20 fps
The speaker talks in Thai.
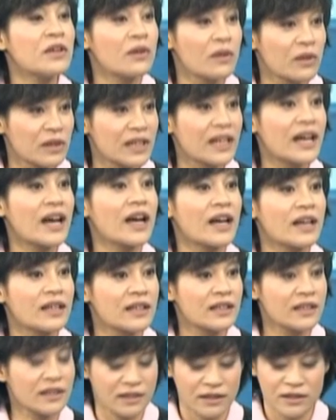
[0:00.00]
โยชน์นะคะค
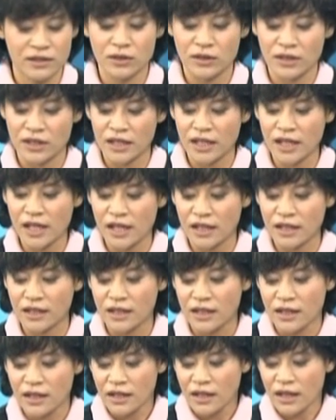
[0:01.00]
รับใช่จุดนี้เอง
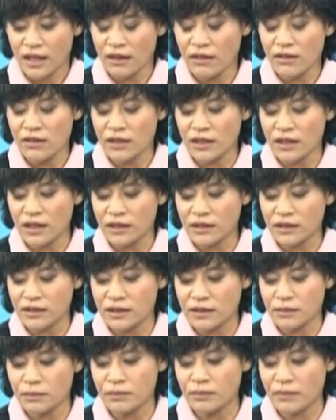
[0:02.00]
แล้ว
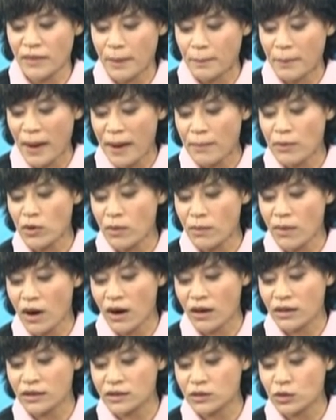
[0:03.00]
แบบภาพรวม
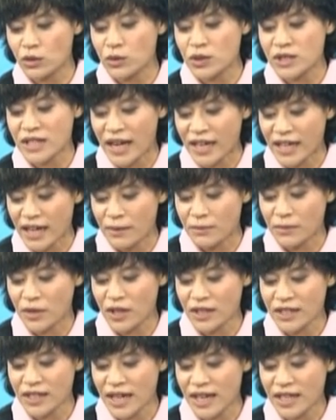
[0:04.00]
ของตัวอุตสาหกรรม
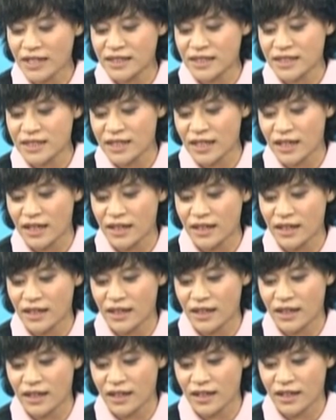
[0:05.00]
ค่อนข้างที่จะ
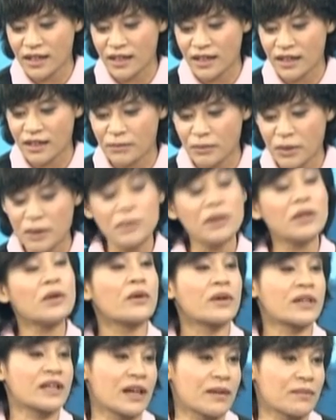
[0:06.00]
เป็นประ
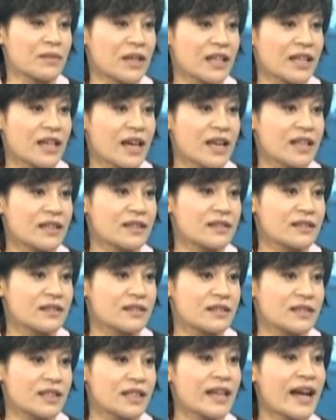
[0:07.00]
โยชน์กับทางด้าน
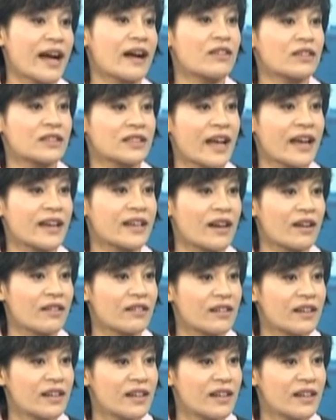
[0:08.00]
สินค้าของไทยเรา